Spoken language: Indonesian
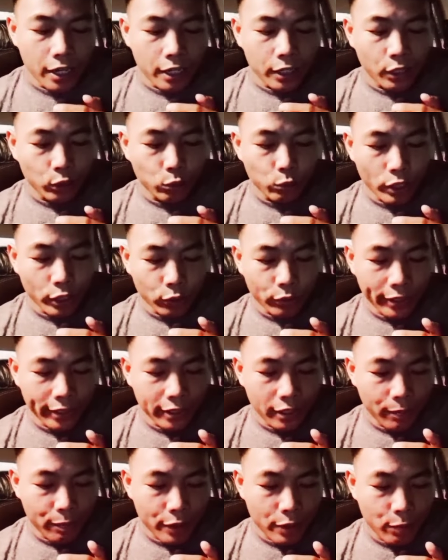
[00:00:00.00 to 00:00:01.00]
Nah tuan-tuan
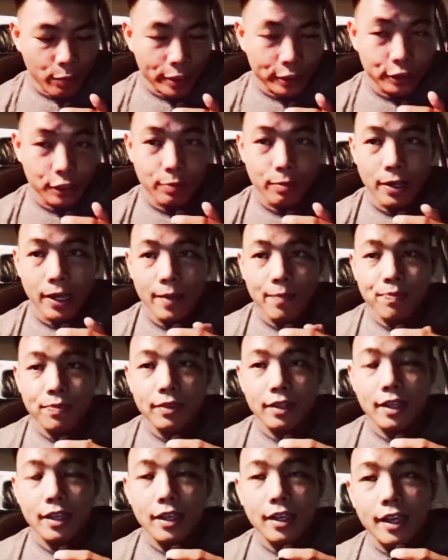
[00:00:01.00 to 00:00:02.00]
dan puan-puan semua,
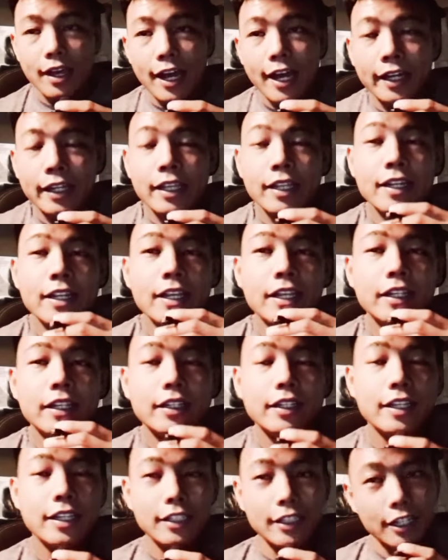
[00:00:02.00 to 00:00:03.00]
hari ini
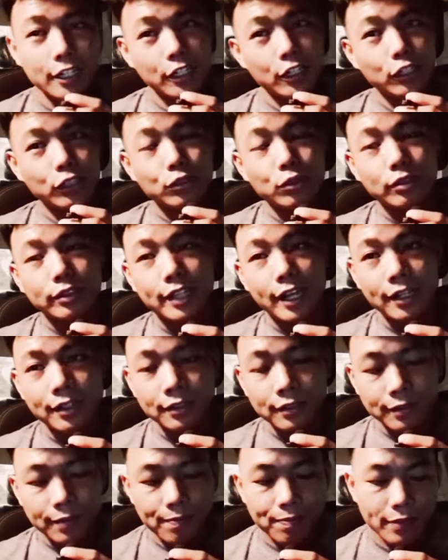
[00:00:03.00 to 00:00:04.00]
kita dikejutkan
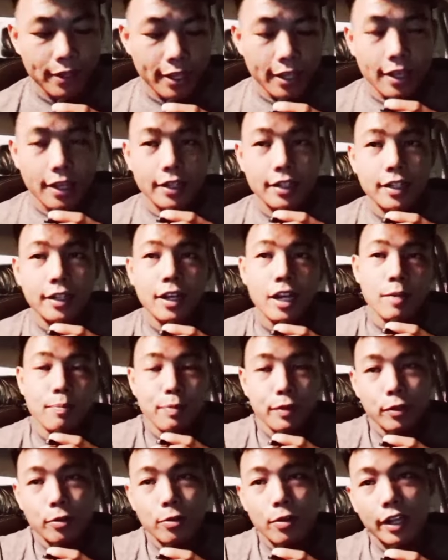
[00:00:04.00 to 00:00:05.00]
dengan
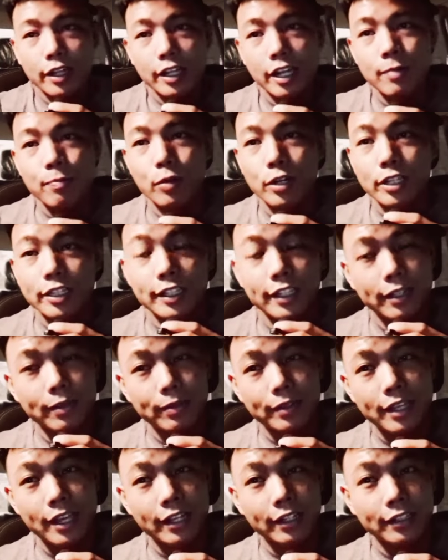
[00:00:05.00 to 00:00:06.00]
pergolakan politik
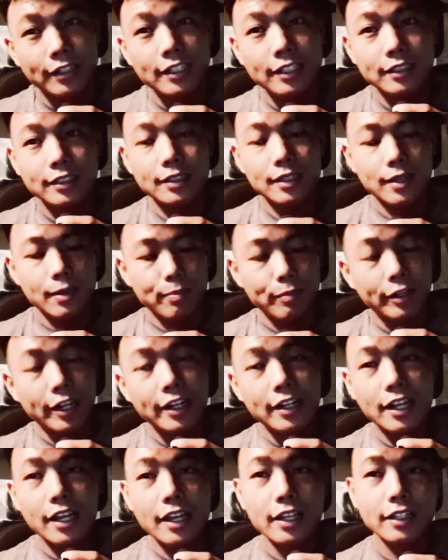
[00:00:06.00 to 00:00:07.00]
yang dis,
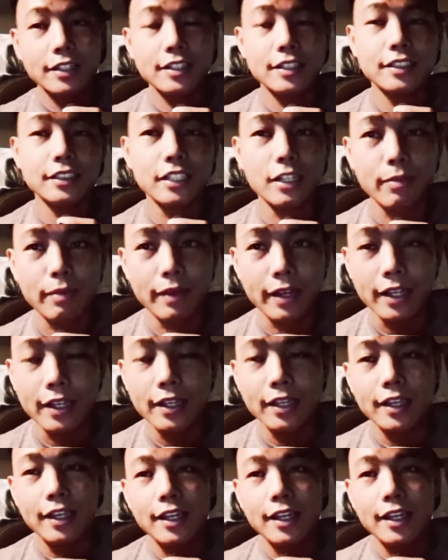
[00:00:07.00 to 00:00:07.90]
berada di Sabah,